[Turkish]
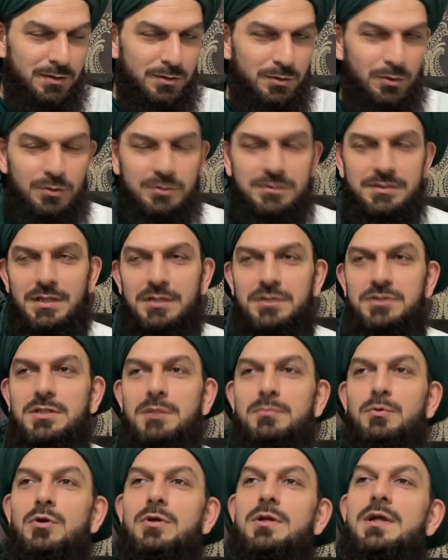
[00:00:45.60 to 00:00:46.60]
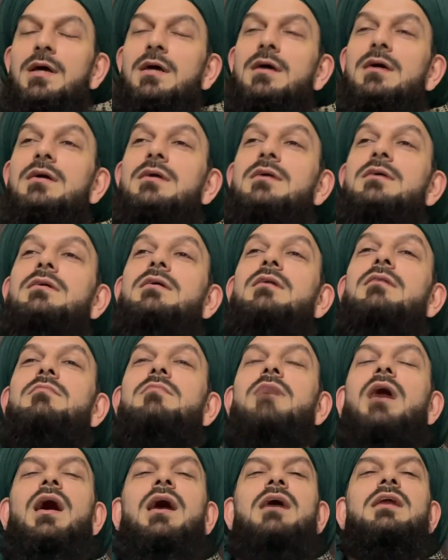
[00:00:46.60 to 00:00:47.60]
Yoksa işte böyle
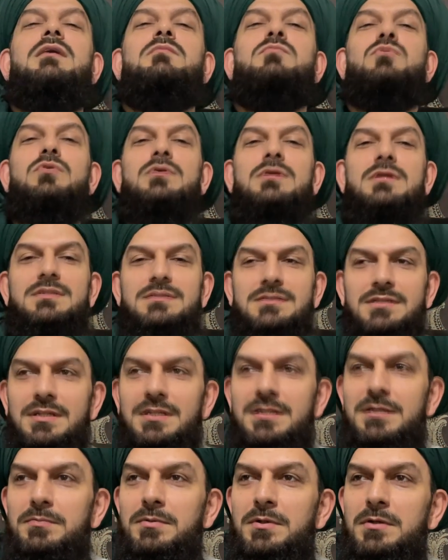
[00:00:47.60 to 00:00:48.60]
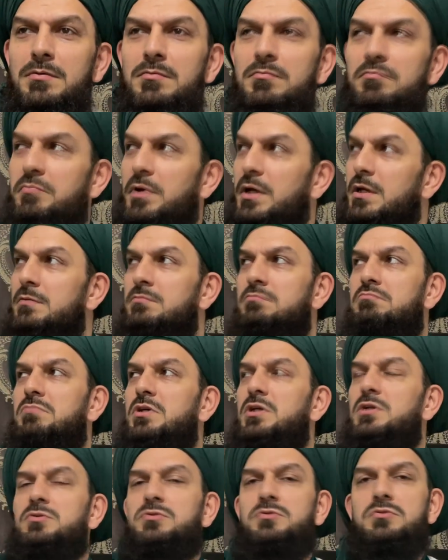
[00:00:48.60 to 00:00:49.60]
Aynen bugün insanı gibi benim
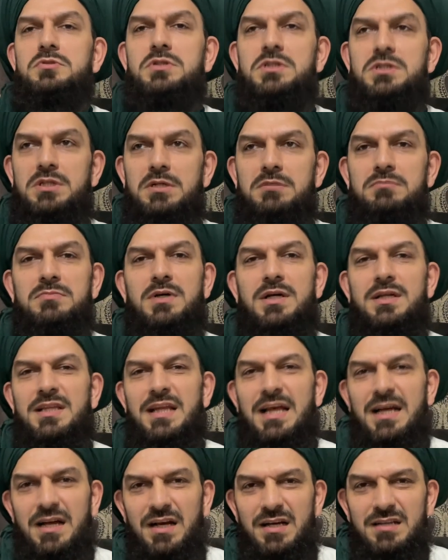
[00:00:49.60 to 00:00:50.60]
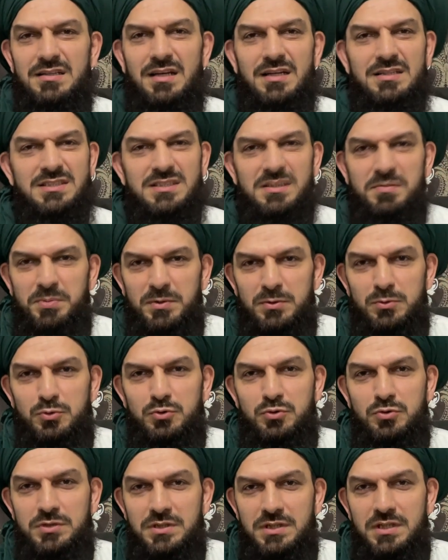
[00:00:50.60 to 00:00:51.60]
bir sürü kitabım var. Ne kadar sapık
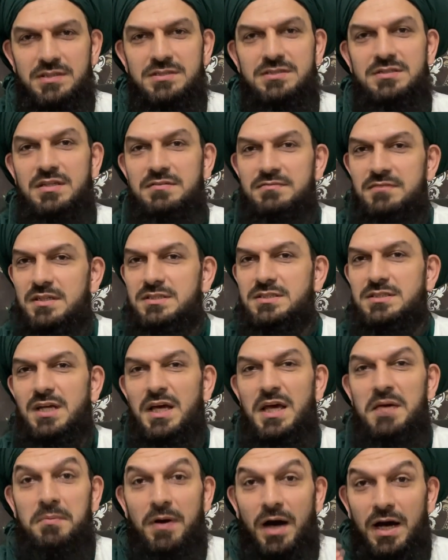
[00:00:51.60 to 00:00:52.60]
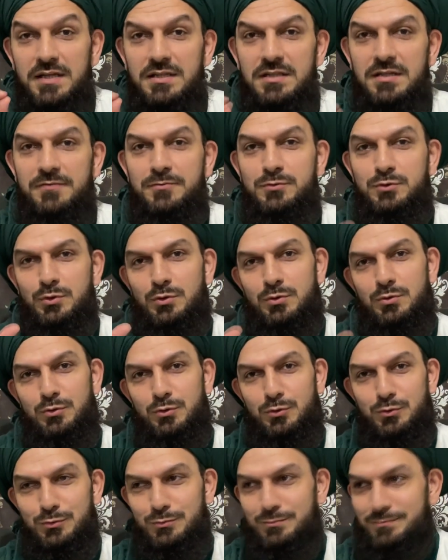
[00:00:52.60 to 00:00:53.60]
düşüncede insan varsa hep aynı lafı
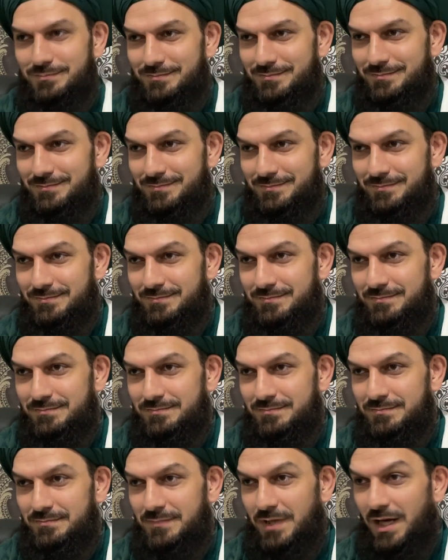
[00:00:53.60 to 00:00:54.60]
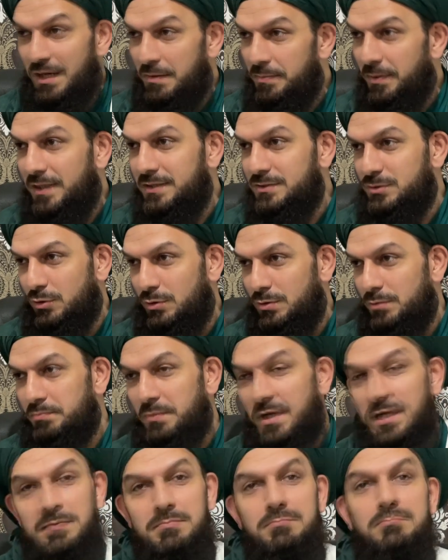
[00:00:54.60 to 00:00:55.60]
söylüyor. Hep aynı söylüyor.
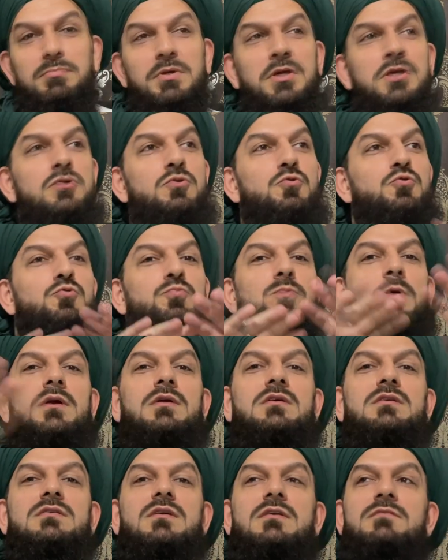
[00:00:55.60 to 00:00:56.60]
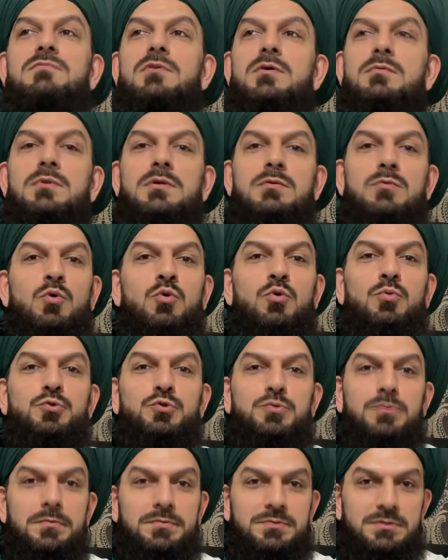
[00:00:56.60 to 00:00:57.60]
Benim bir kütüphane kitap var ben
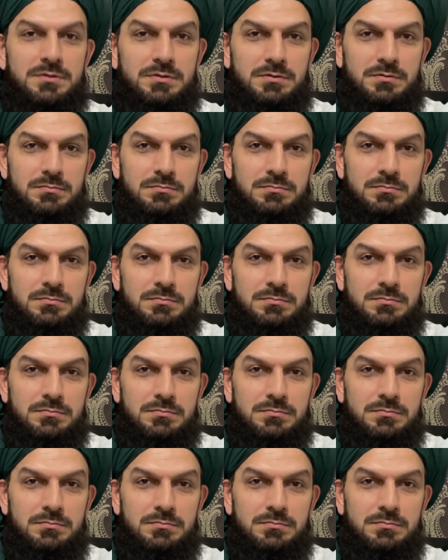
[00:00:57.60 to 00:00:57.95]
okumuşum hepsini.